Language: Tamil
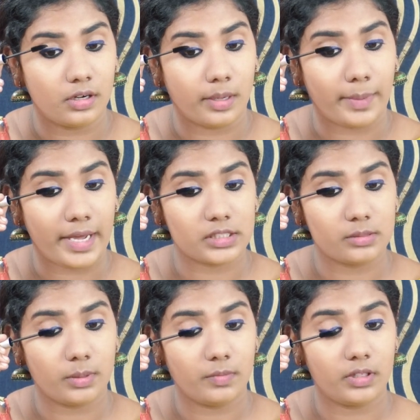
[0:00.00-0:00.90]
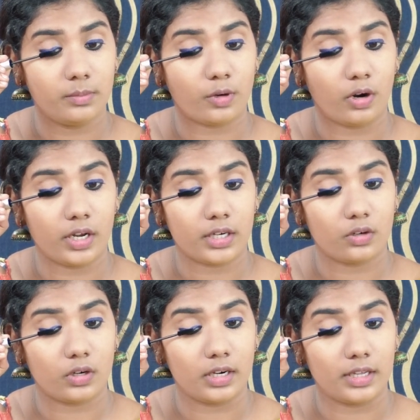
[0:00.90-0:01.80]
நான் மேக்ஸிமம் வந்து
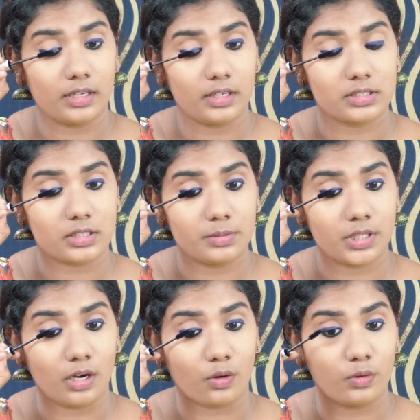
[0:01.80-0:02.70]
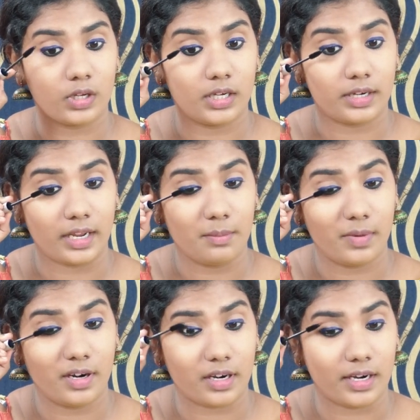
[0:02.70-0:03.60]
ப்ராடக்டோட லிங்க் டிஸ்கிரிப்ஷனில் கொடுக்க ட்ரை
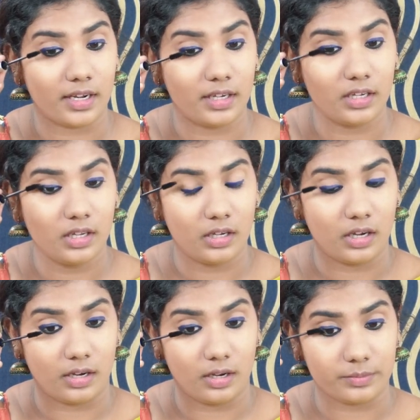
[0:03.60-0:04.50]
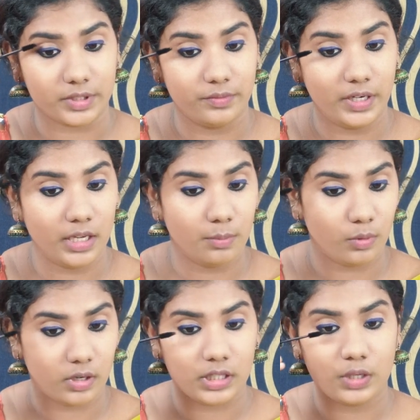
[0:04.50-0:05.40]
பண்ணுறேன் ஏன்னா வீடியோ
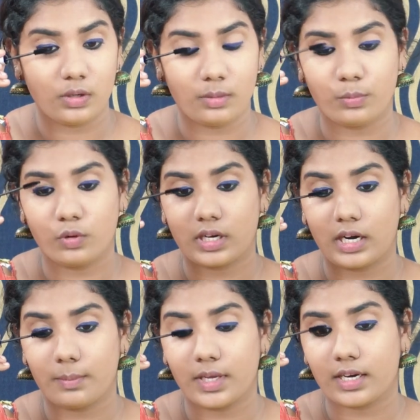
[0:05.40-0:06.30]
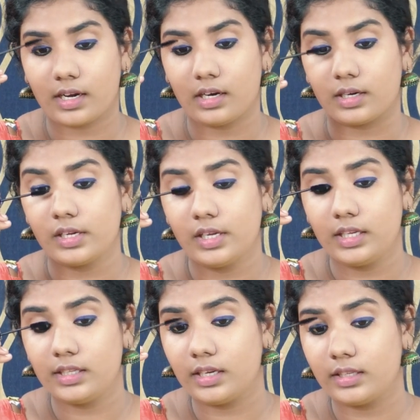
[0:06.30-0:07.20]
போடுறதே ஒரு போர்க்களமாக இருக்கா
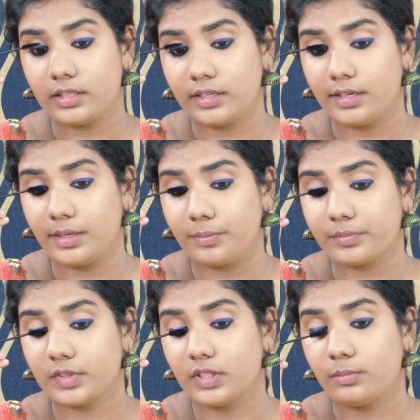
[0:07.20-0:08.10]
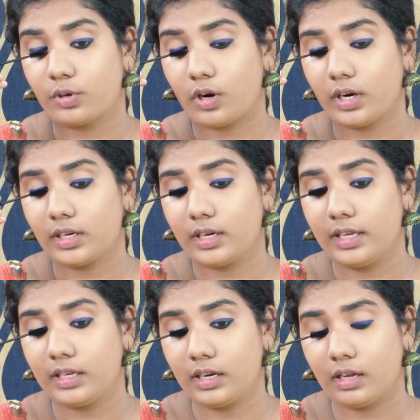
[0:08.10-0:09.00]
இதில் இந்த ப்ராடக்ட்
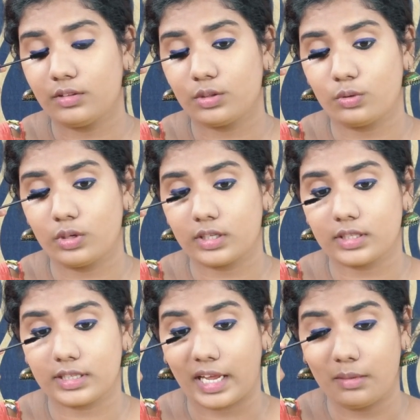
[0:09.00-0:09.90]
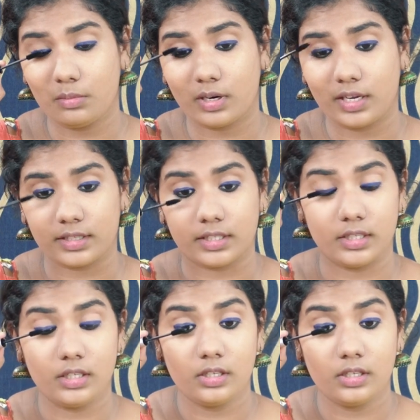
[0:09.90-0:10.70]
லிங்க்லாம் வந்து கொடுக்கறதுக்கு டைம் கிடையாது